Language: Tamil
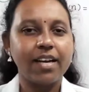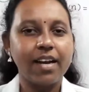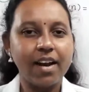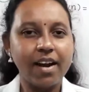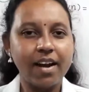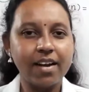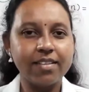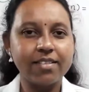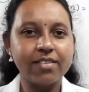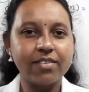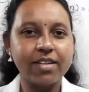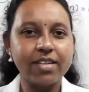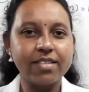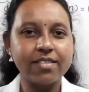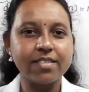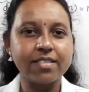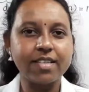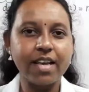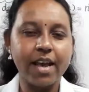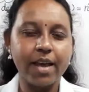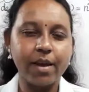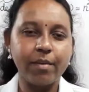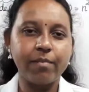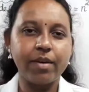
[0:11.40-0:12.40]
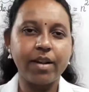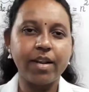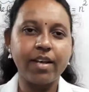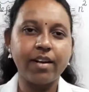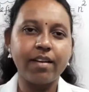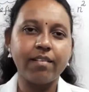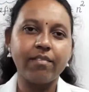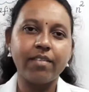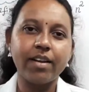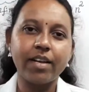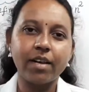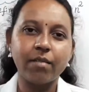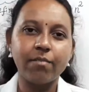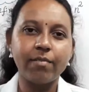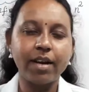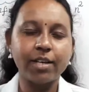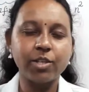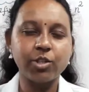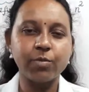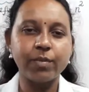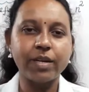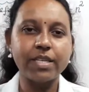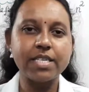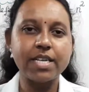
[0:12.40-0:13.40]
ஹாய் ஸ்டூடெண்ட்ஸ் ஐ எம் மலர் வெல்கம் பேக்
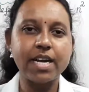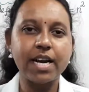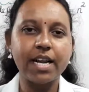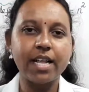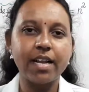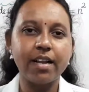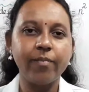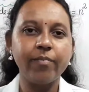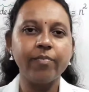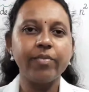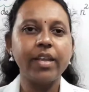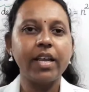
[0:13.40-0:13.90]
டு மை சேனல்